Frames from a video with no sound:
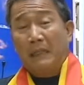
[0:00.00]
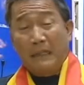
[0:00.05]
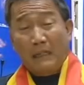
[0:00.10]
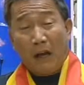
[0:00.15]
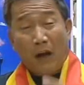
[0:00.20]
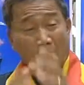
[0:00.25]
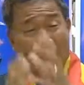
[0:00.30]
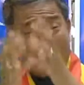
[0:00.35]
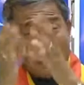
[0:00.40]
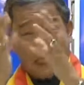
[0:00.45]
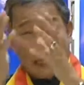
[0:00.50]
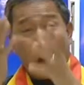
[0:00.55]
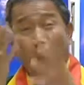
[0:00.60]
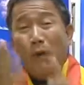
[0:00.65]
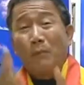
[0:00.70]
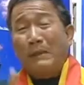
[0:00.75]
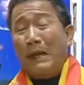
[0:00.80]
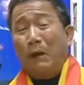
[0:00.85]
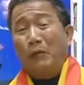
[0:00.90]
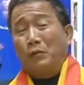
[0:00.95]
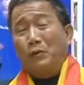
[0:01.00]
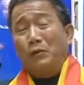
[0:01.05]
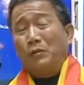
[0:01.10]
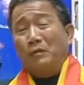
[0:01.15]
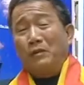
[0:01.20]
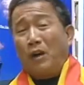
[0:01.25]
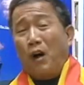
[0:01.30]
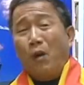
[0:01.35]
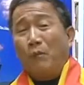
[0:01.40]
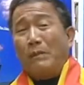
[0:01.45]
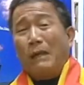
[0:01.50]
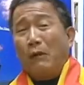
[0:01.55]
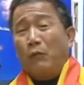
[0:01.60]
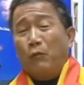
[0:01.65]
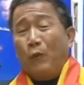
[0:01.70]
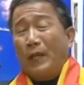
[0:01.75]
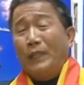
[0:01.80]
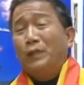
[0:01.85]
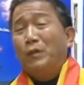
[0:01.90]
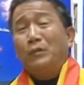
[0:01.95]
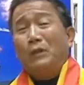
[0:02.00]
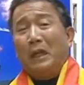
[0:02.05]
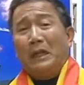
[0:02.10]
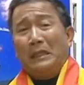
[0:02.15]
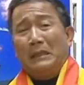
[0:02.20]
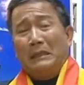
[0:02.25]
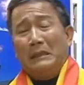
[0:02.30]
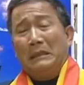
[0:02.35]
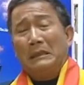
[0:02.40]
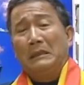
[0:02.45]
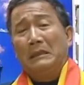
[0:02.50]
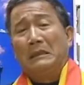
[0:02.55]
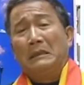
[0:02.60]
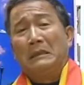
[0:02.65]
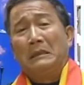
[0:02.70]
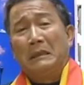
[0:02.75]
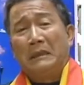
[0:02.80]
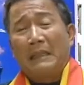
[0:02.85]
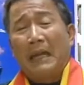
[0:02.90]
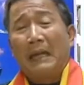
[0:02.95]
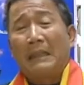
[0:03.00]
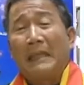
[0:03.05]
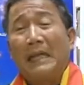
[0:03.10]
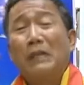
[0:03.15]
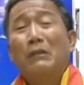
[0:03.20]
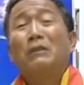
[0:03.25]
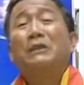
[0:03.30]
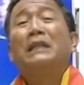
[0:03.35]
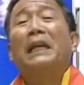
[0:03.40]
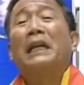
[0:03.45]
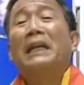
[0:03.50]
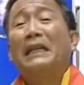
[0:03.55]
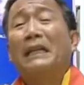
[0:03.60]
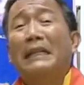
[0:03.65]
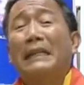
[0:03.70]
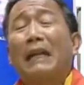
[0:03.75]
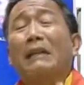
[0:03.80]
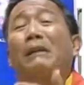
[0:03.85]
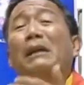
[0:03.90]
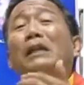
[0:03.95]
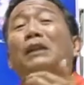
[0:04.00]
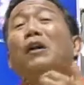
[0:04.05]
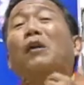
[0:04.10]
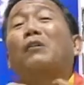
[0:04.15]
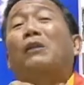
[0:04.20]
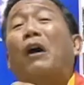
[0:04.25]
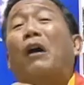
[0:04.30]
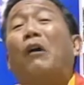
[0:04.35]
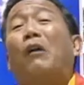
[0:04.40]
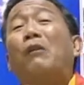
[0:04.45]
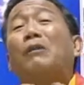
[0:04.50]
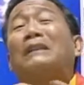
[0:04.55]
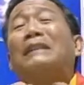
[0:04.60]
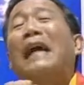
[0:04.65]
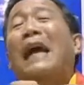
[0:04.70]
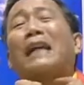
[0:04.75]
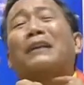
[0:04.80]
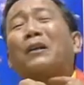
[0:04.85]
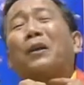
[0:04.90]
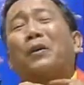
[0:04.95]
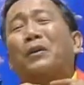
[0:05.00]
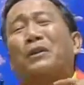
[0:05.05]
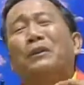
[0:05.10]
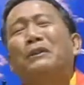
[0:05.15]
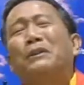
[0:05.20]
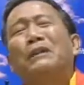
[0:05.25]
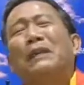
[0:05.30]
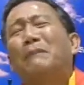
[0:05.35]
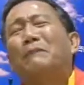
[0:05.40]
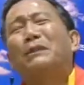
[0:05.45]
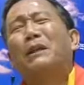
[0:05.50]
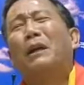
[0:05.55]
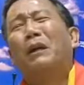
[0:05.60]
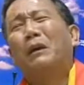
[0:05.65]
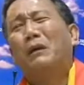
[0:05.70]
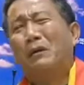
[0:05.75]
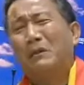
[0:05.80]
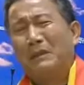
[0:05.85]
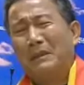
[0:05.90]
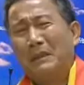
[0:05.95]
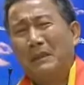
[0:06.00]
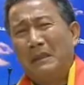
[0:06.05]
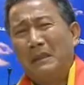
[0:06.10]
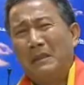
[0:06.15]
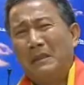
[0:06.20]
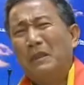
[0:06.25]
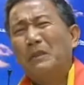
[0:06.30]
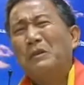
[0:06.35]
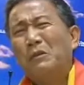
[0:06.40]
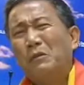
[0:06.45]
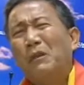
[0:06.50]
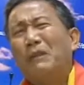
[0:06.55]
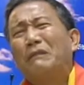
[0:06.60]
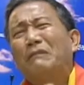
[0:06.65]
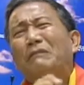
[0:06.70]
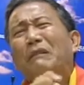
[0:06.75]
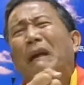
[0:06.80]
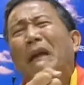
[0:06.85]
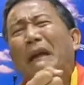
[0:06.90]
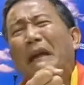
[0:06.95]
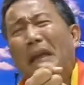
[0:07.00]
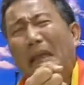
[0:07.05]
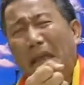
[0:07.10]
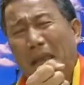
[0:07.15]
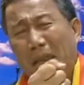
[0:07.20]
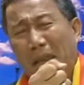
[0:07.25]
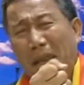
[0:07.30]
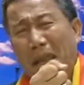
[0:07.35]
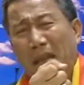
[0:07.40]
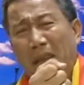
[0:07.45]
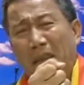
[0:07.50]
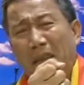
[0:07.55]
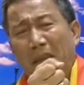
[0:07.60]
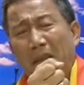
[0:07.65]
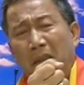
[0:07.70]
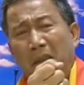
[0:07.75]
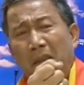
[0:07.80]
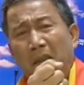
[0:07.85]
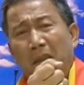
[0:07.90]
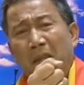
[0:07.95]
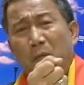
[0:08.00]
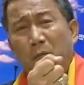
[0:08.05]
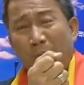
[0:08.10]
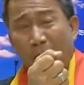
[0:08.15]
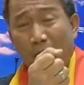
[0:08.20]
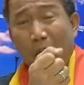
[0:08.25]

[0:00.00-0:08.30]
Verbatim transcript: Ờ, thì ôm đầu xuống ôm đầu quỵ xuống thôi thằng kia tôi xỉ cái chai bia vô cổ sát thôi chứ chưa đâm vô nó you want to quỳ